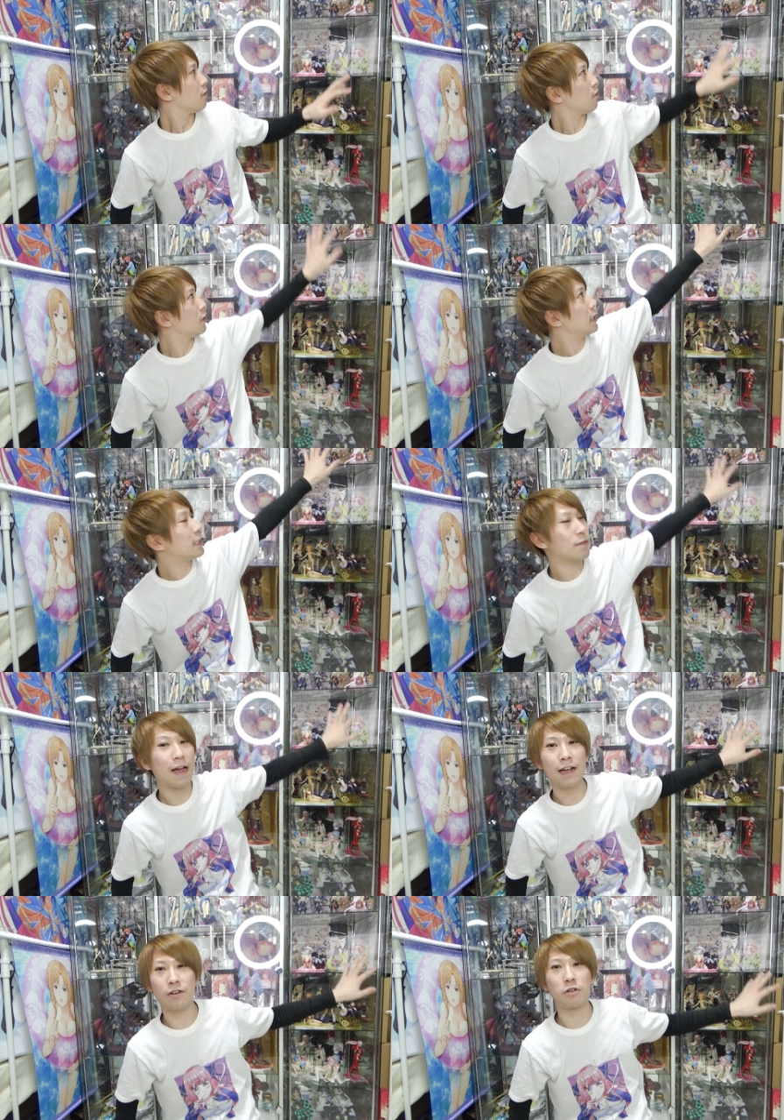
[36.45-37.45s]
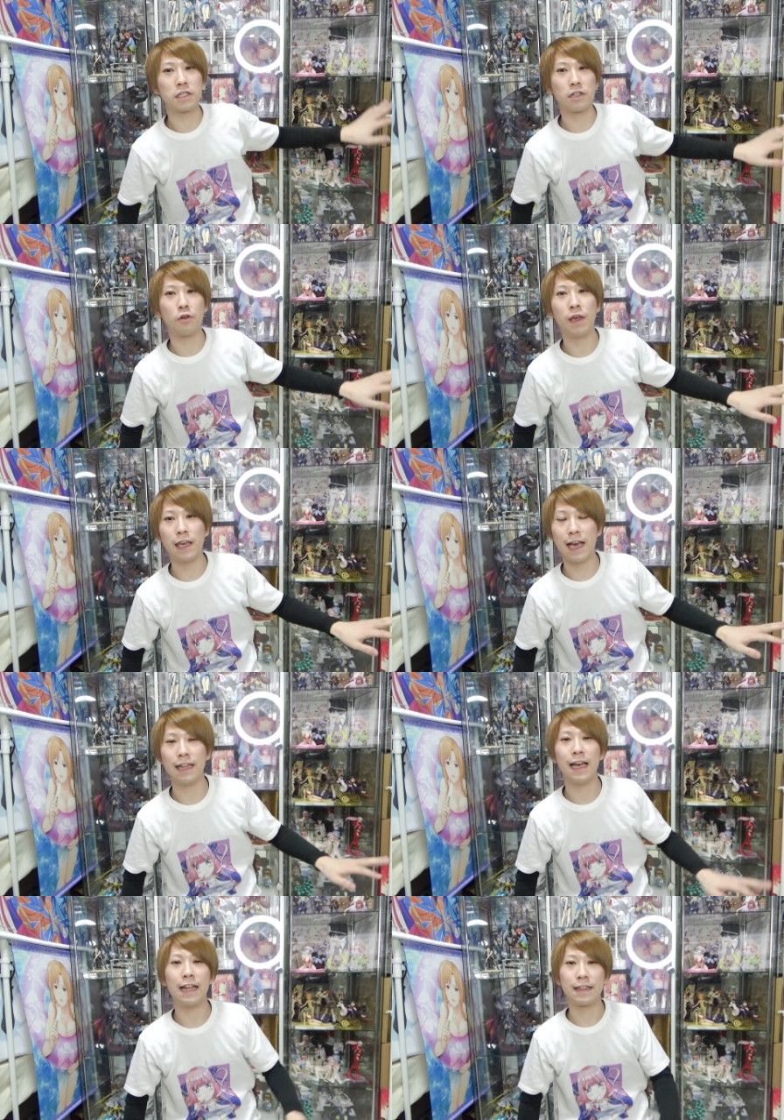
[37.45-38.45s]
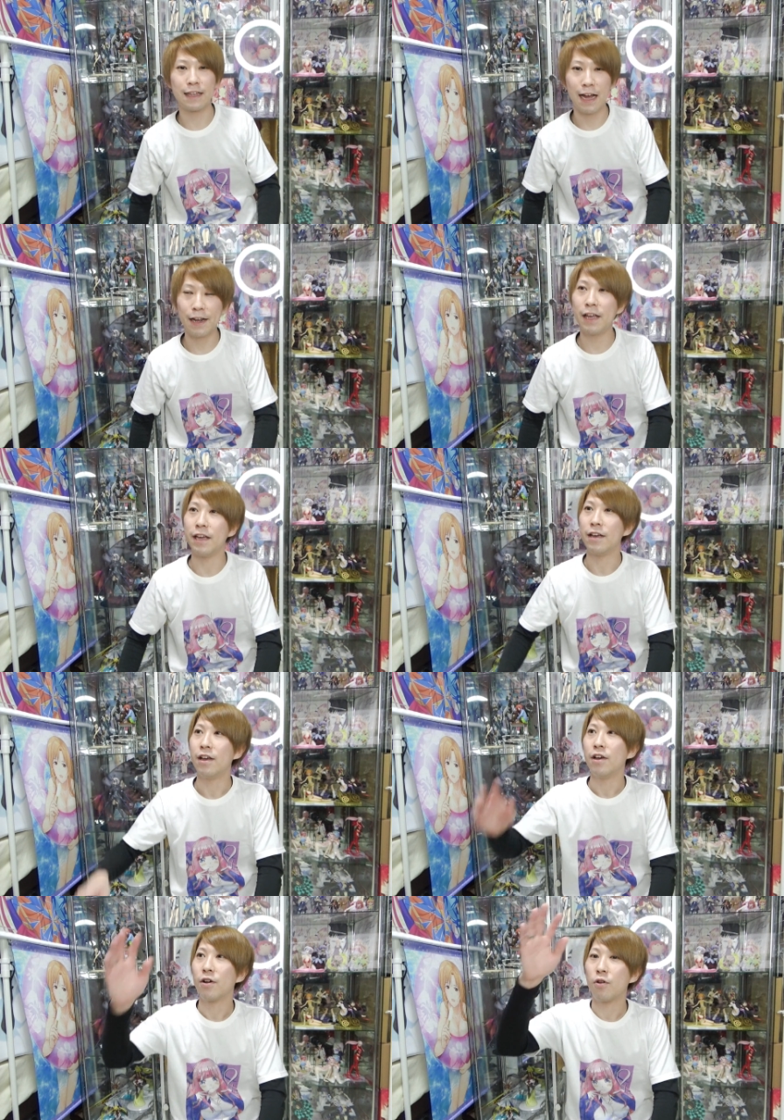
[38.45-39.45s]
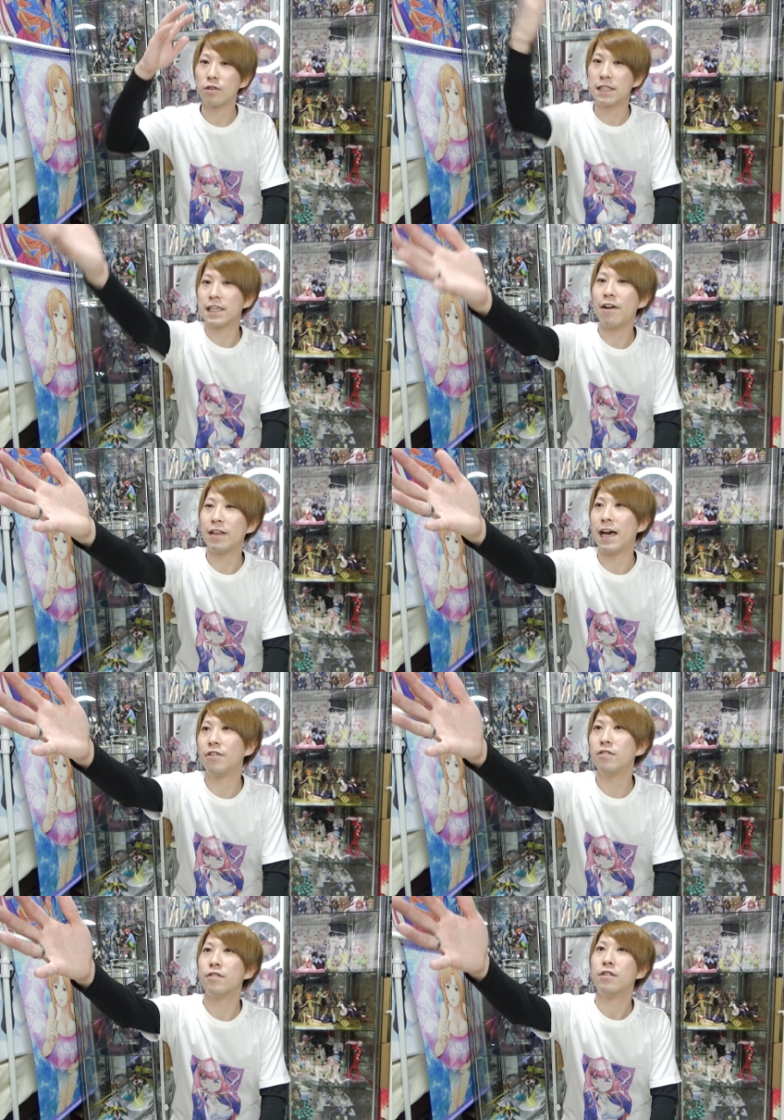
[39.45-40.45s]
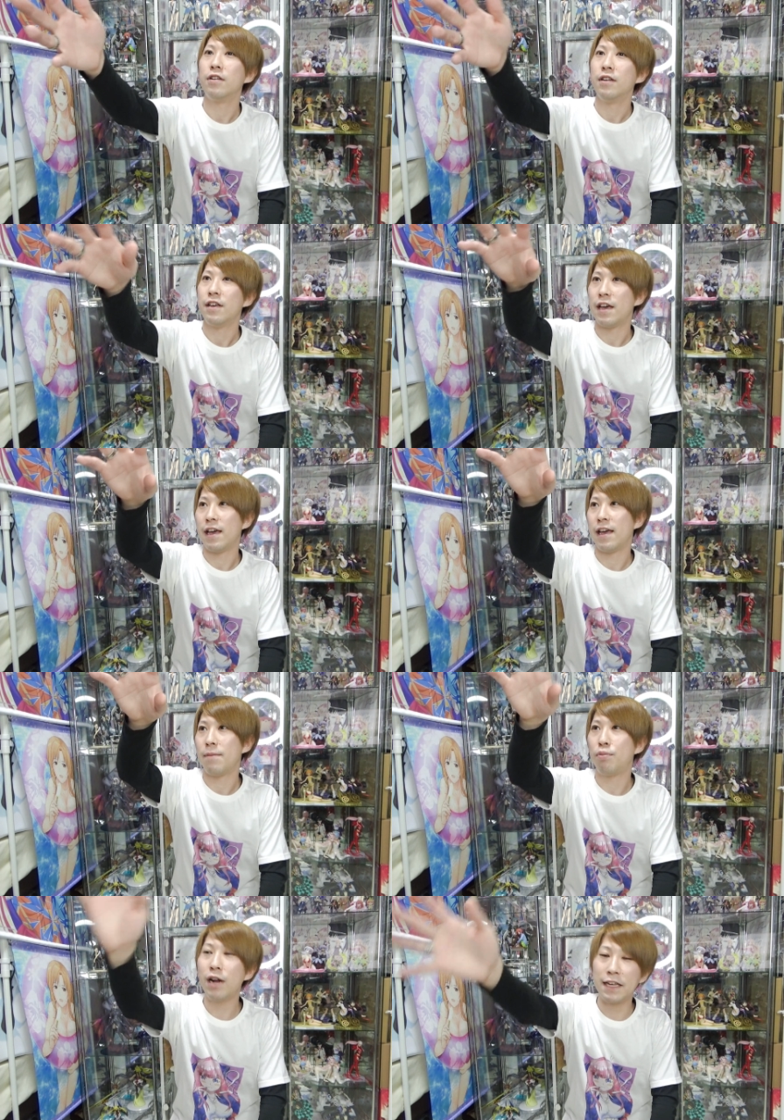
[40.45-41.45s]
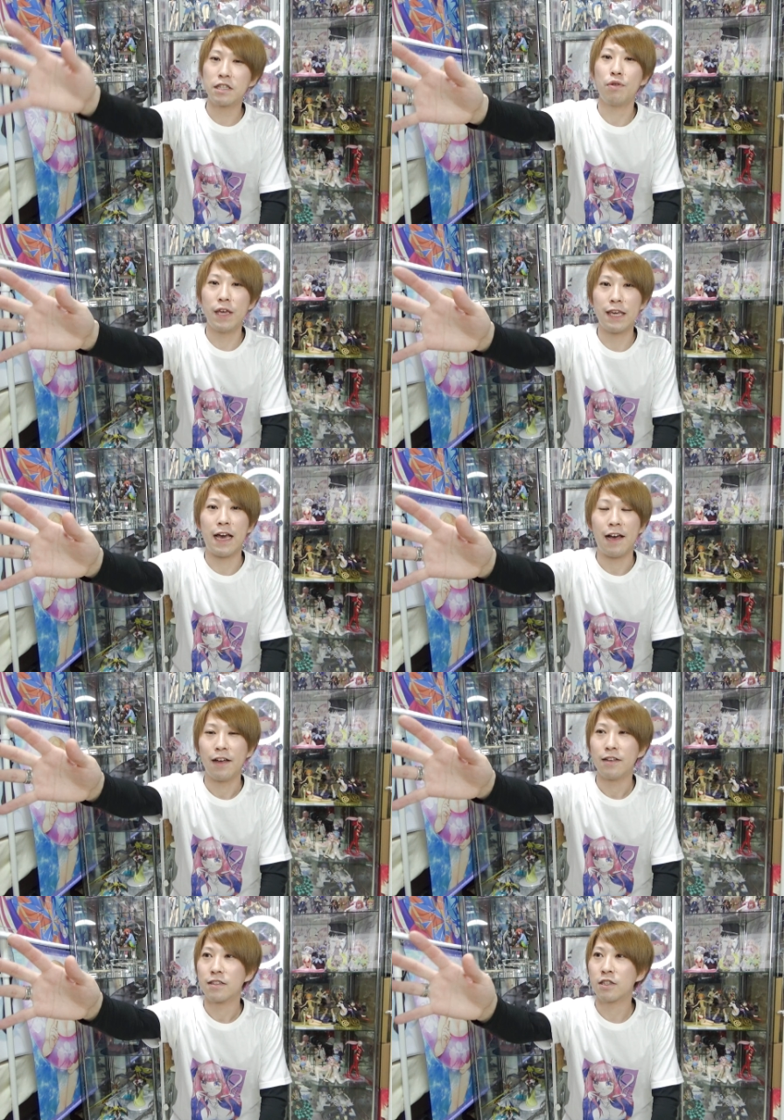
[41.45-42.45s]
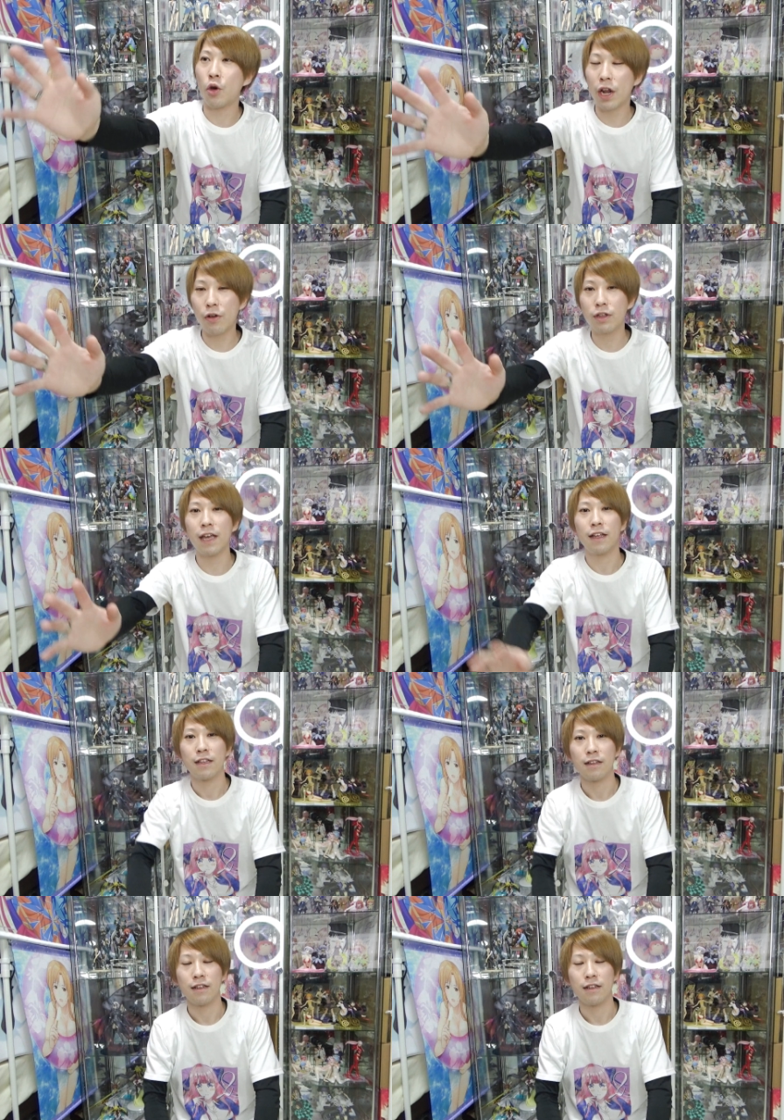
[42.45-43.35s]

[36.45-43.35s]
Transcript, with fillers: この一番くじのフィギュアであったりこっち側にあるえー、プライズフィギュア、それをね、